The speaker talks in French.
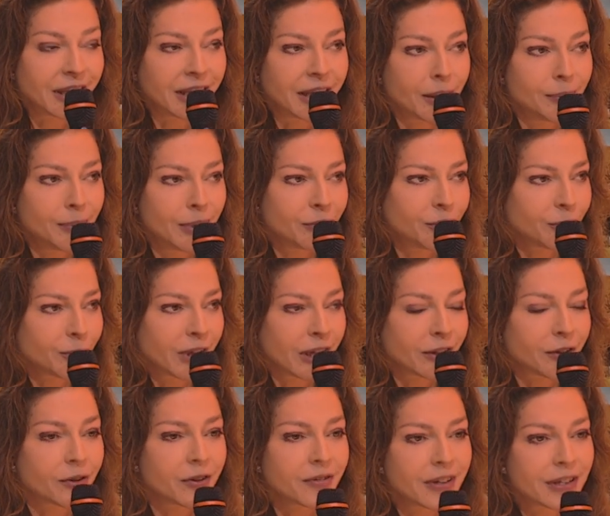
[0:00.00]
qui a bientôt
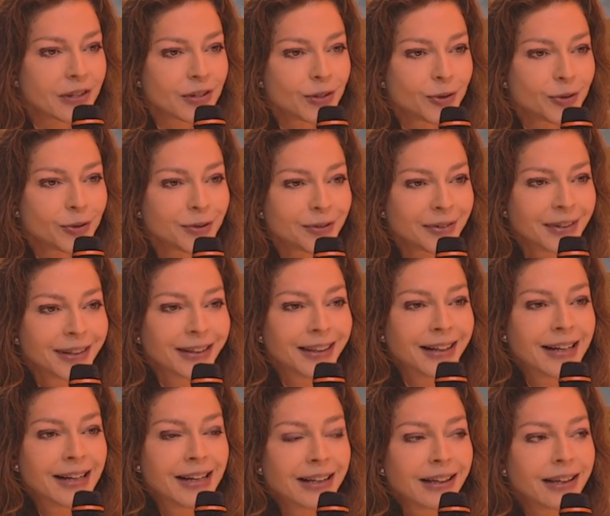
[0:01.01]
80 ans,
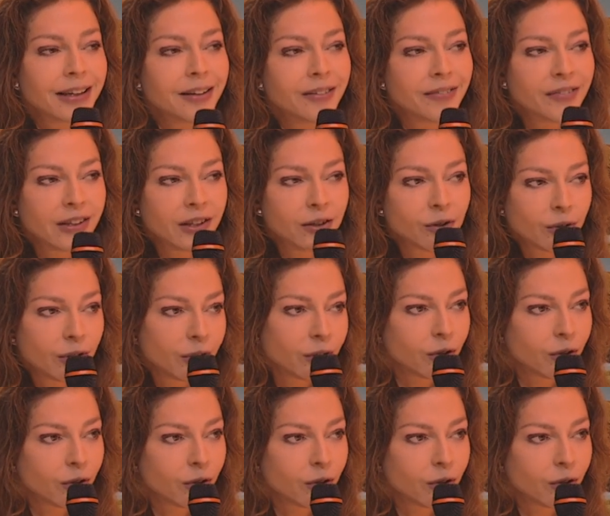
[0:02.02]
qui vit dans le